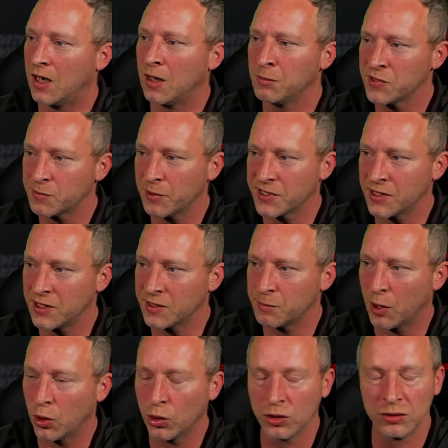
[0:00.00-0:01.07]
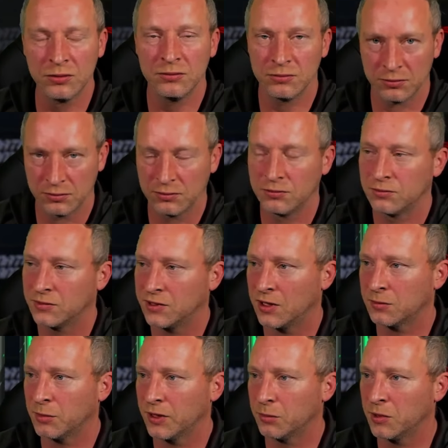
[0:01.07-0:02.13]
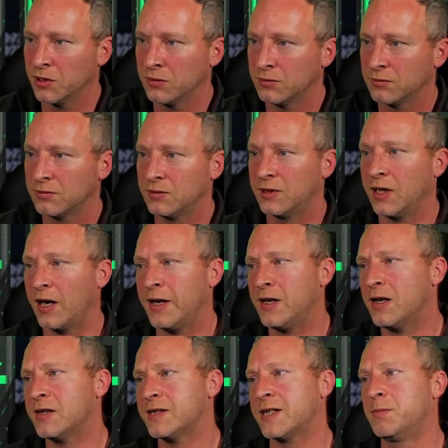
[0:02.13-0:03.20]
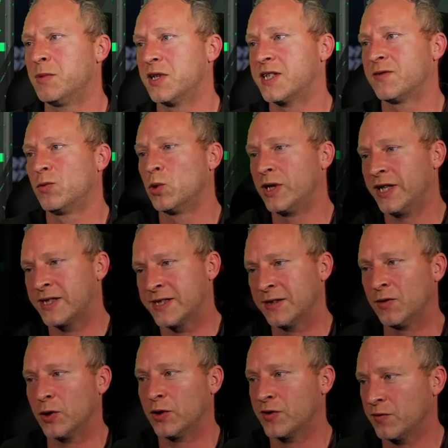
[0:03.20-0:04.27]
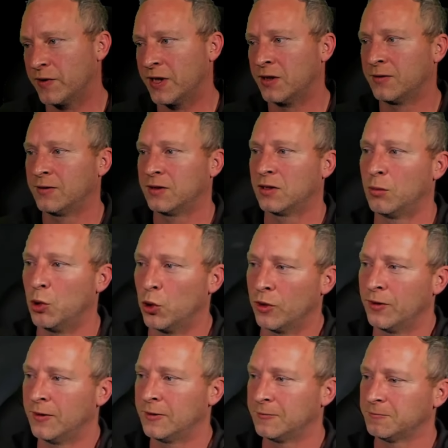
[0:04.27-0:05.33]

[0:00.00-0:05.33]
Haben ist besser als brauchen, sagt man immer. 83 mal 2, jetzt sind wir doch soweit. Come on.